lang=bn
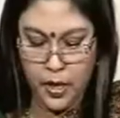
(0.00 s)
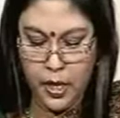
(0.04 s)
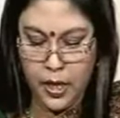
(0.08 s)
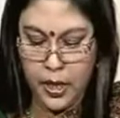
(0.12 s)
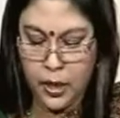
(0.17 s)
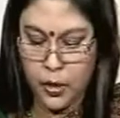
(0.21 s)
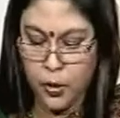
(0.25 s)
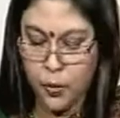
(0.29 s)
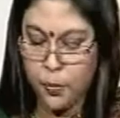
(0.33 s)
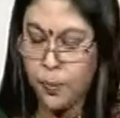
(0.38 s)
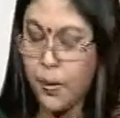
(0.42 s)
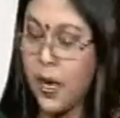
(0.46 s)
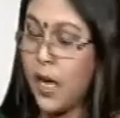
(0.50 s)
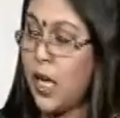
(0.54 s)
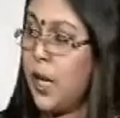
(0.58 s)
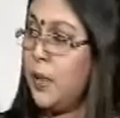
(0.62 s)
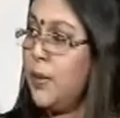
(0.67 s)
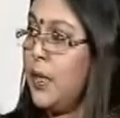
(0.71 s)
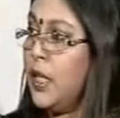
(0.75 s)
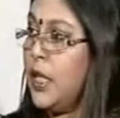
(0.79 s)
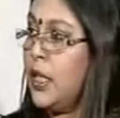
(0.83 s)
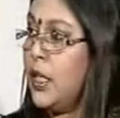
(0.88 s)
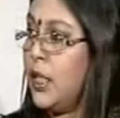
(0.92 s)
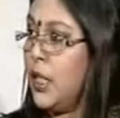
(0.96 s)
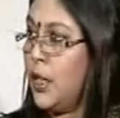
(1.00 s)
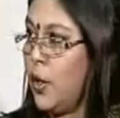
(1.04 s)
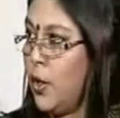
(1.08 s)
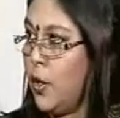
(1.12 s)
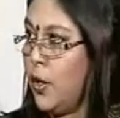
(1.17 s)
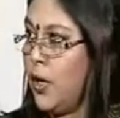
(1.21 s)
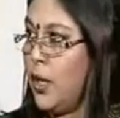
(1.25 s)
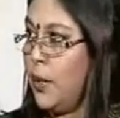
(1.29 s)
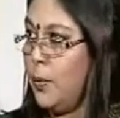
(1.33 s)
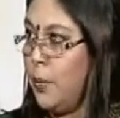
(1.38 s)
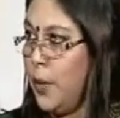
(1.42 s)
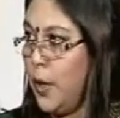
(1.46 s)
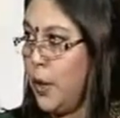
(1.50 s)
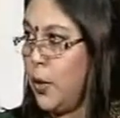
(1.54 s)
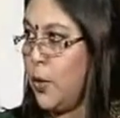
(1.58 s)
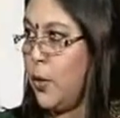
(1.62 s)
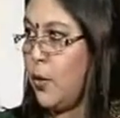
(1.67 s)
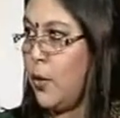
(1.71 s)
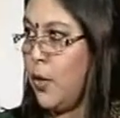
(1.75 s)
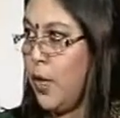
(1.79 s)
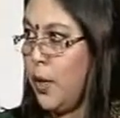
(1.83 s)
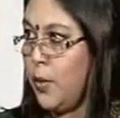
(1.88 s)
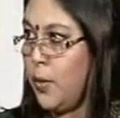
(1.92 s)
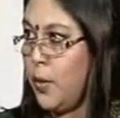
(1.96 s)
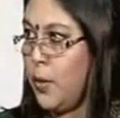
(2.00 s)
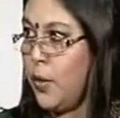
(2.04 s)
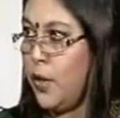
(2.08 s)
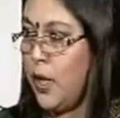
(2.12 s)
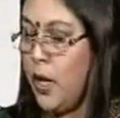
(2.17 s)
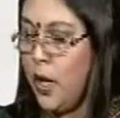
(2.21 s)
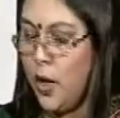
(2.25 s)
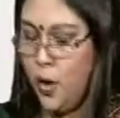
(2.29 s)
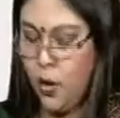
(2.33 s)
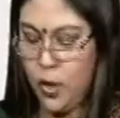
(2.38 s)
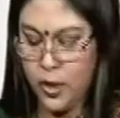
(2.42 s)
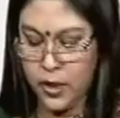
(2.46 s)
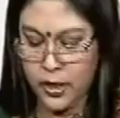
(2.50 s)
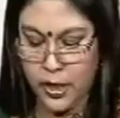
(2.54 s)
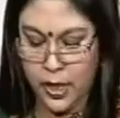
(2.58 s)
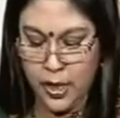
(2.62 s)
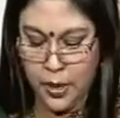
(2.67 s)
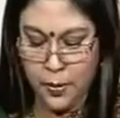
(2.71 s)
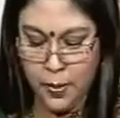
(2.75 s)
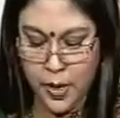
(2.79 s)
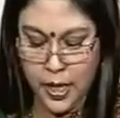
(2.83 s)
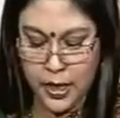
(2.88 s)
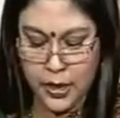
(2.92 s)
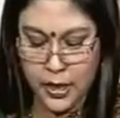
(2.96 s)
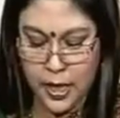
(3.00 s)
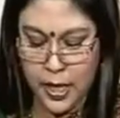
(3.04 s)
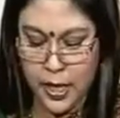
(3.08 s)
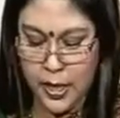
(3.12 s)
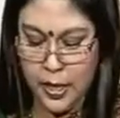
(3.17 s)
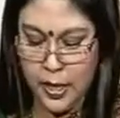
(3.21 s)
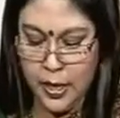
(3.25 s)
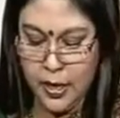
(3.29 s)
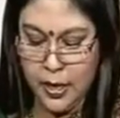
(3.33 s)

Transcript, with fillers: কিন্তু পার্লামেন্টে যে ধরনের বিতর্ক এবং অশ্লীল ভাষায়